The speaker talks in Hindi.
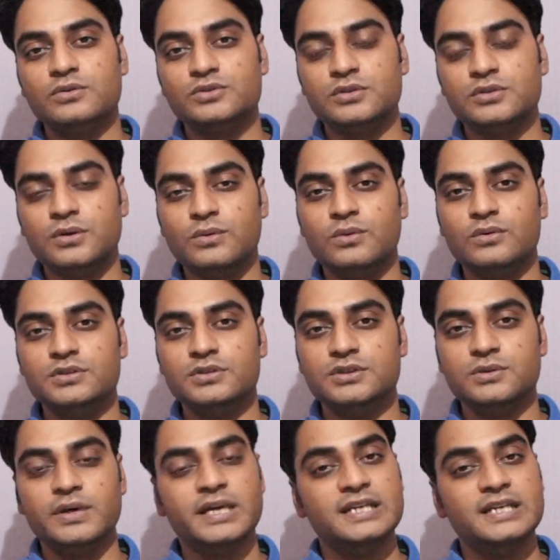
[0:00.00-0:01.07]
कुछ लोग
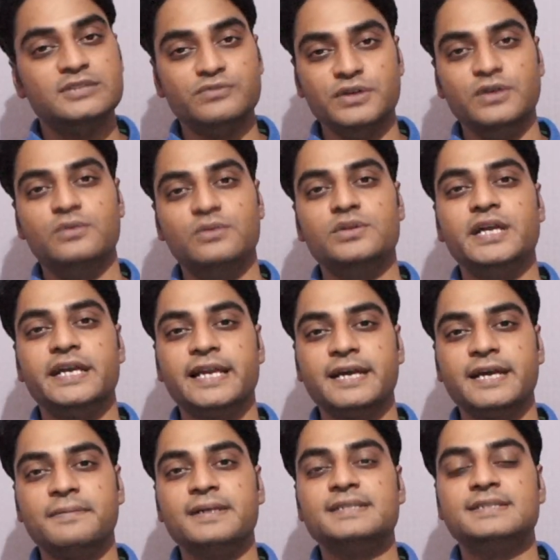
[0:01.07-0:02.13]
जो है इस वीडियो को
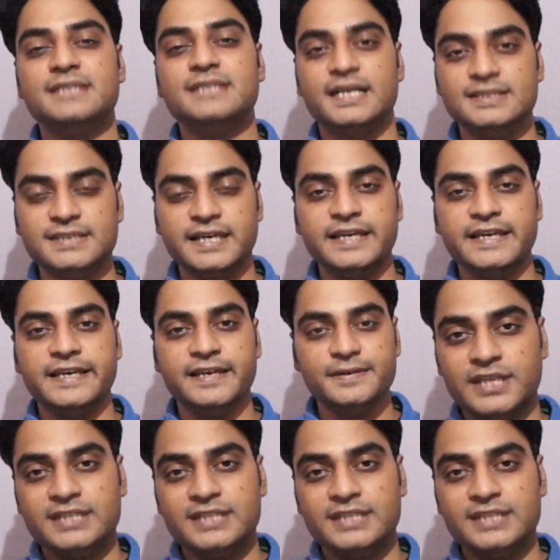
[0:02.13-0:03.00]
देखने के बाद जान जाएंगे